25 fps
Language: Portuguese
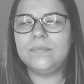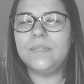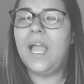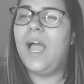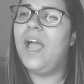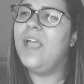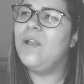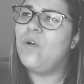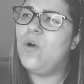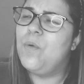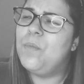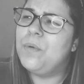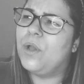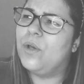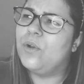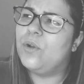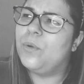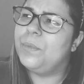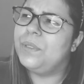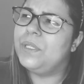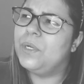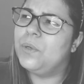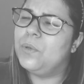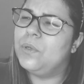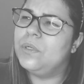Ai, como que é o
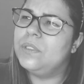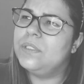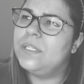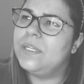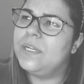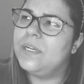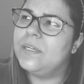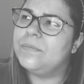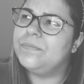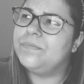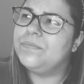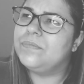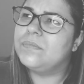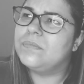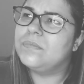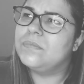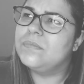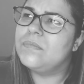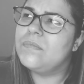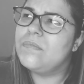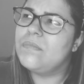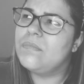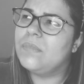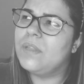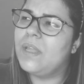nome da outra?
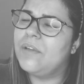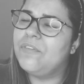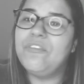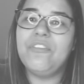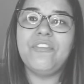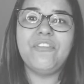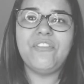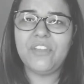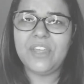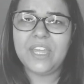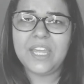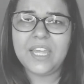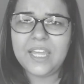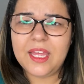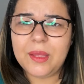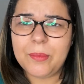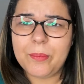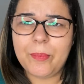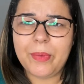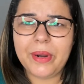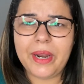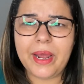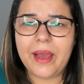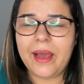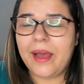
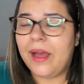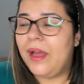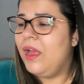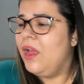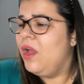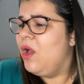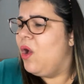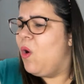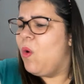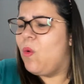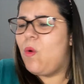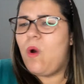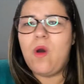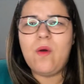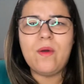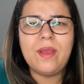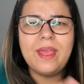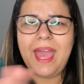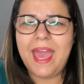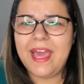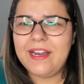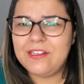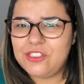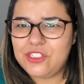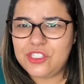Fibra,
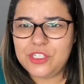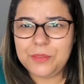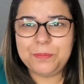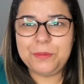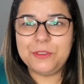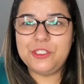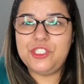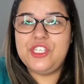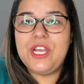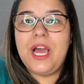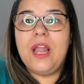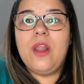qualquer tipo de